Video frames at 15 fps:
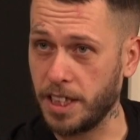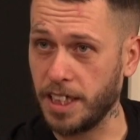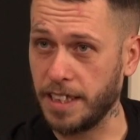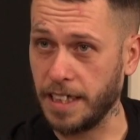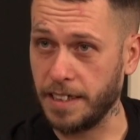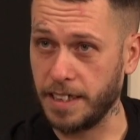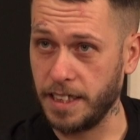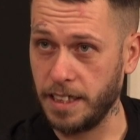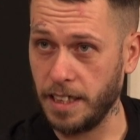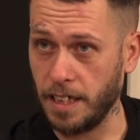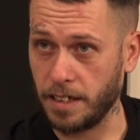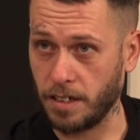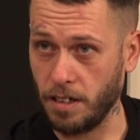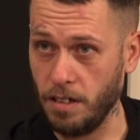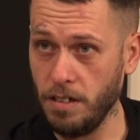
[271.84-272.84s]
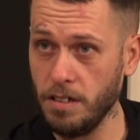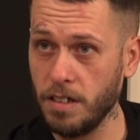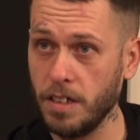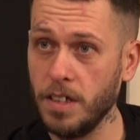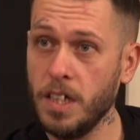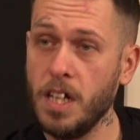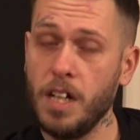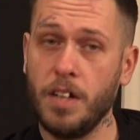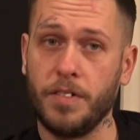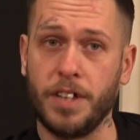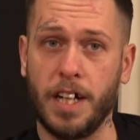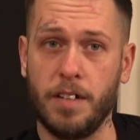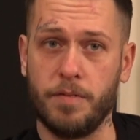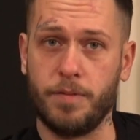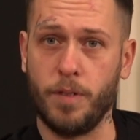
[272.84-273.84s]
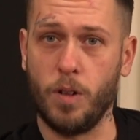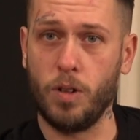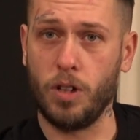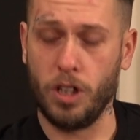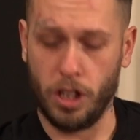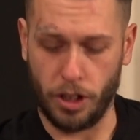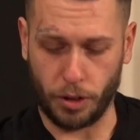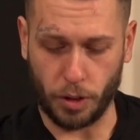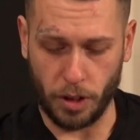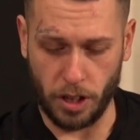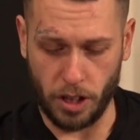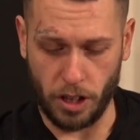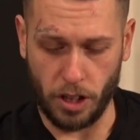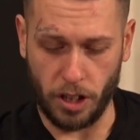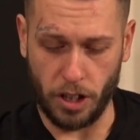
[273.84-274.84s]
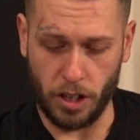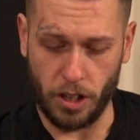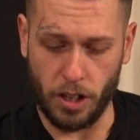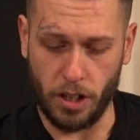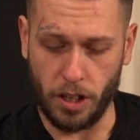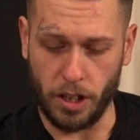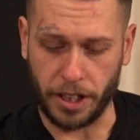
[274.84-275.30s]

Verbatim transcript: cette année encore. Dans le fond, le,